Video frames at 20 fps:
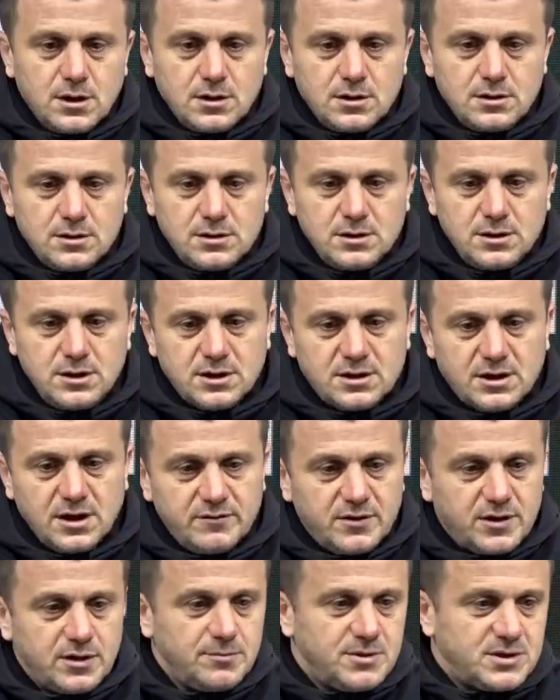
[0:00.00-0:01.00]
e, ilk
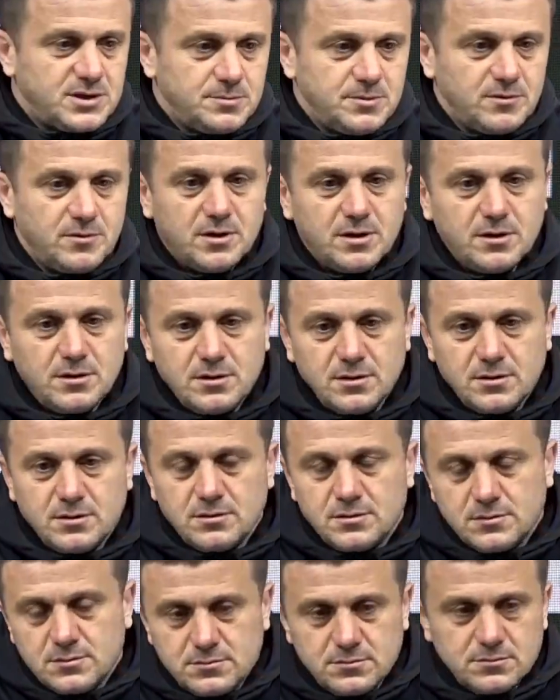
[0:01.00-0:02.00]
devrenin bitimi ve
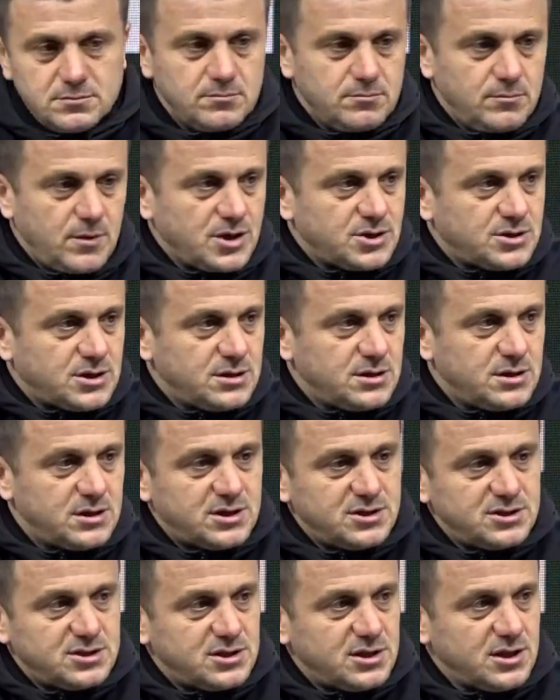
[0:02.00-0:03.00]
baş,
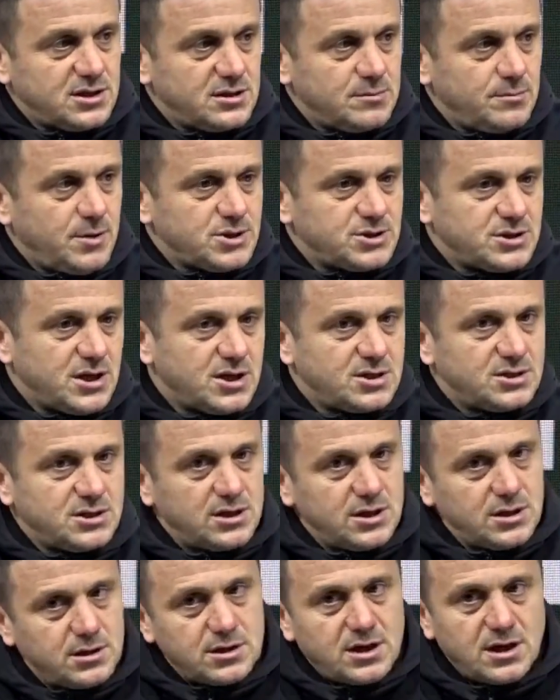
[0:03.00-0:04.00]
ikinci yarının
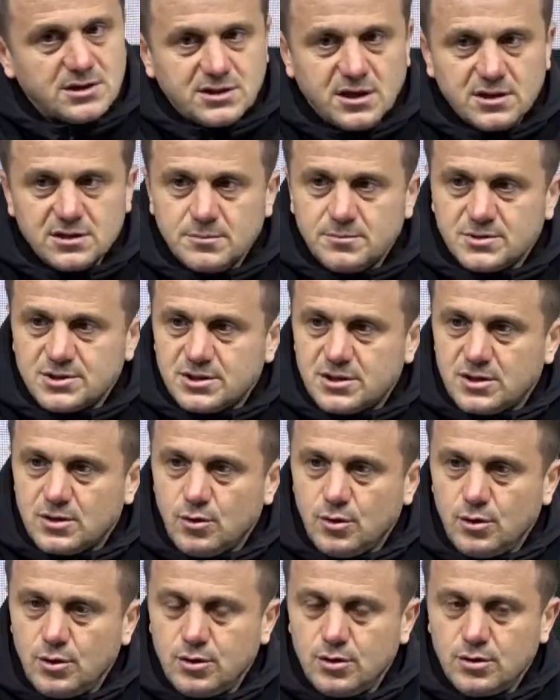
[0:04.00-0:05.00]
başlangıcıyla kazandığımız iki gol.